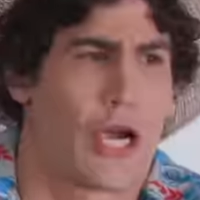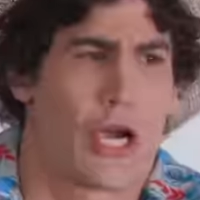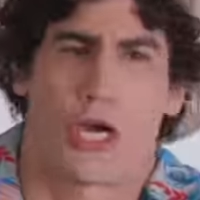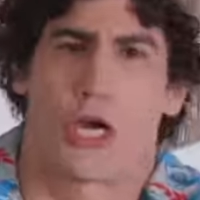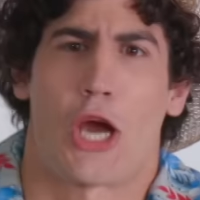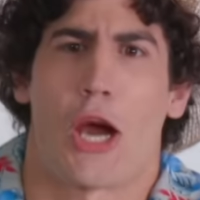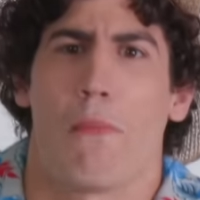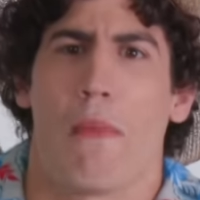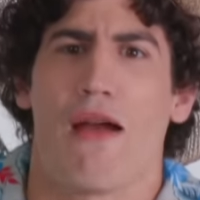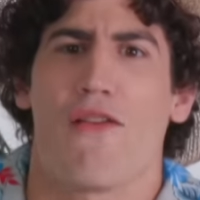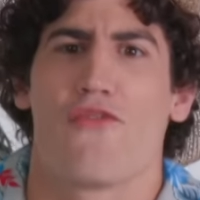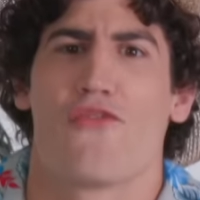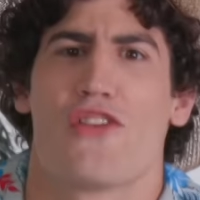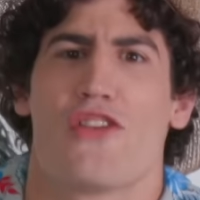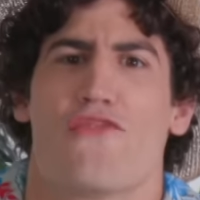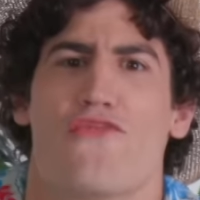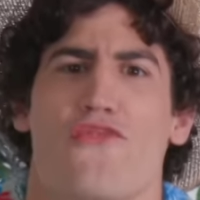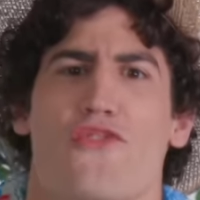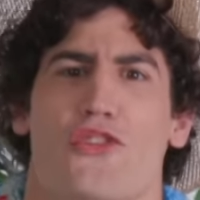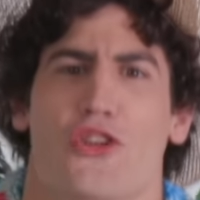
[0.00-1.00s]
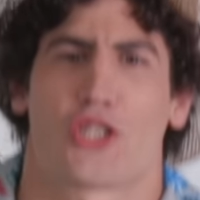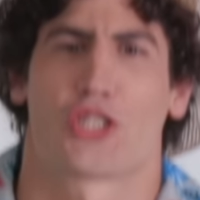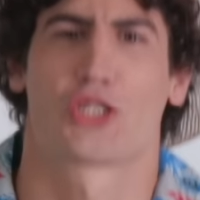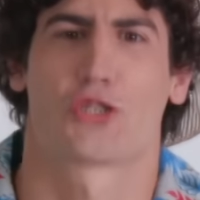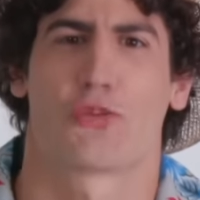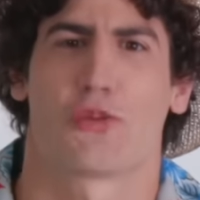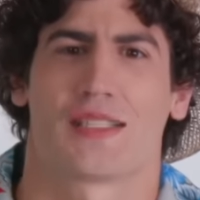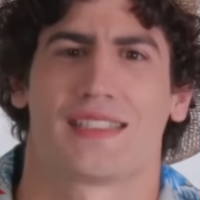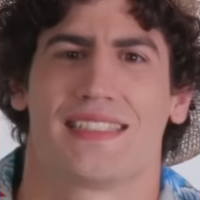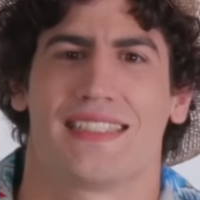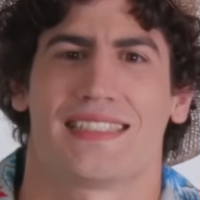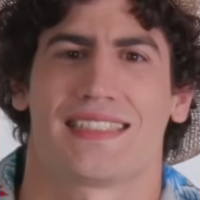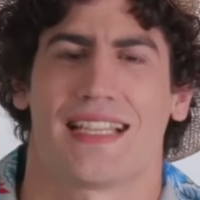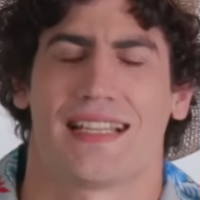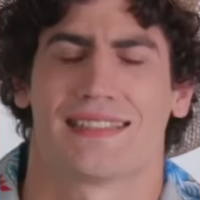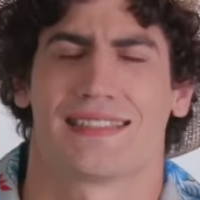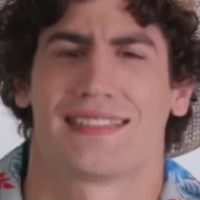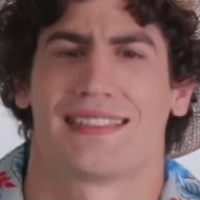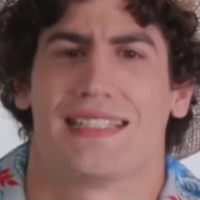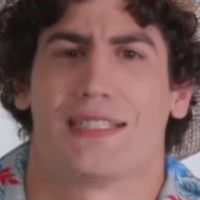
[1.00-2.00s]
Comment voulez-vous que je choisisse
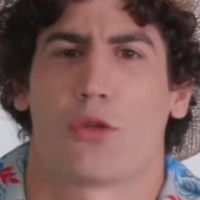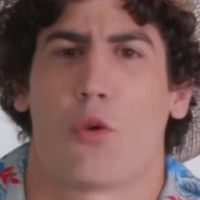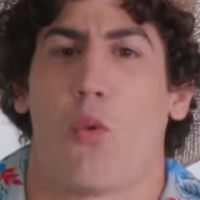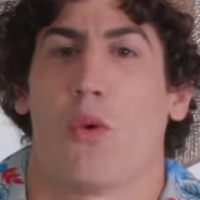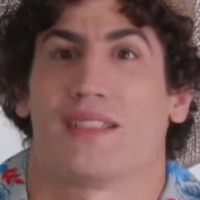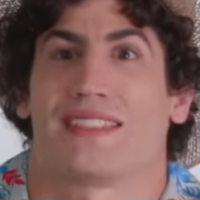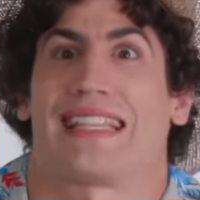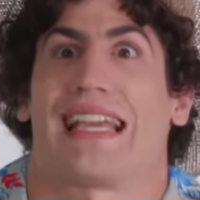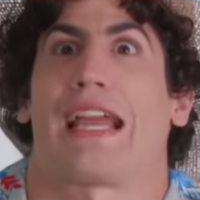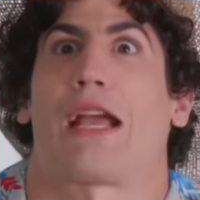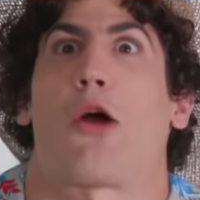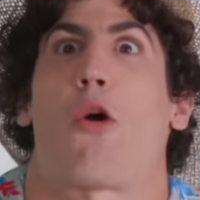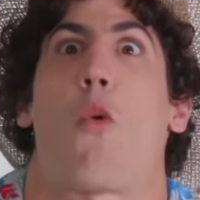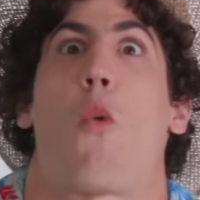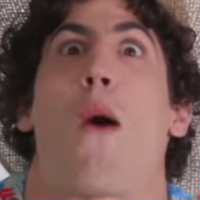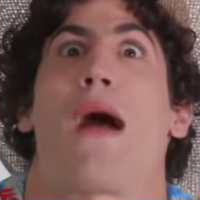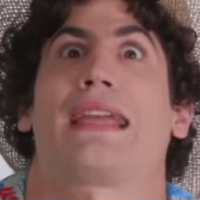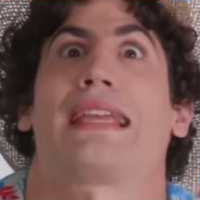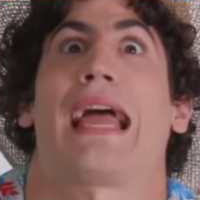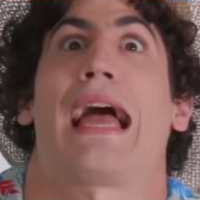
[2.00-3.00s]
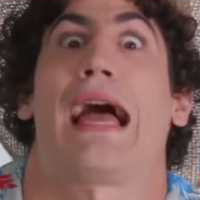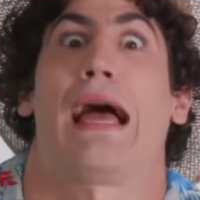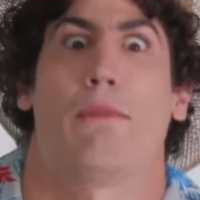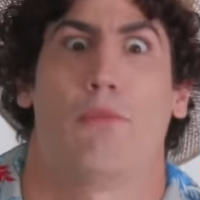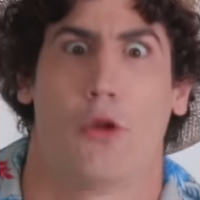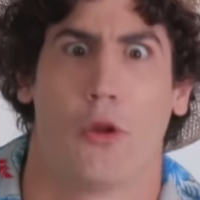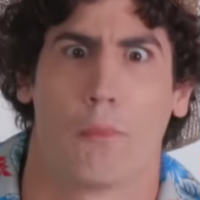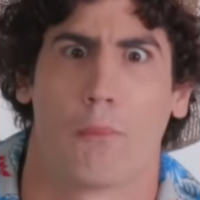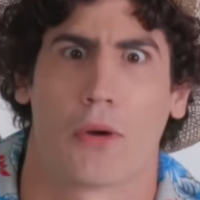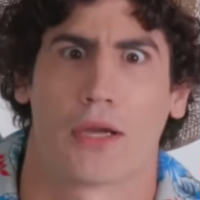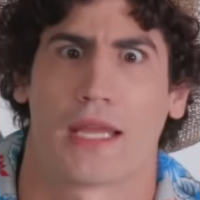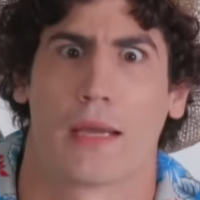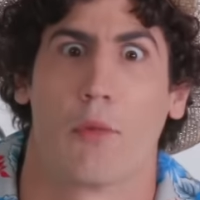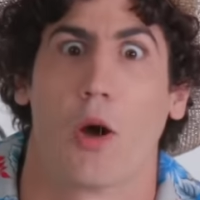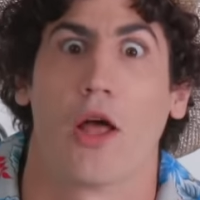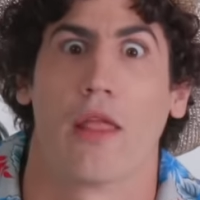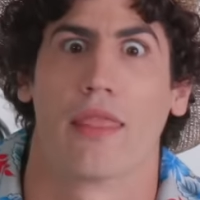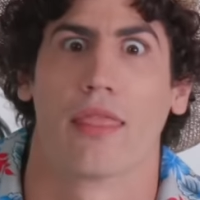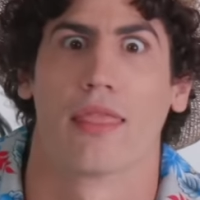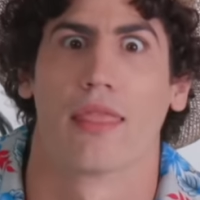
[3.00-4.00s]
entre ces trois incroyables
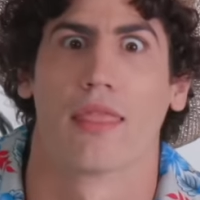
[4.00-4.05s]
Pokémon?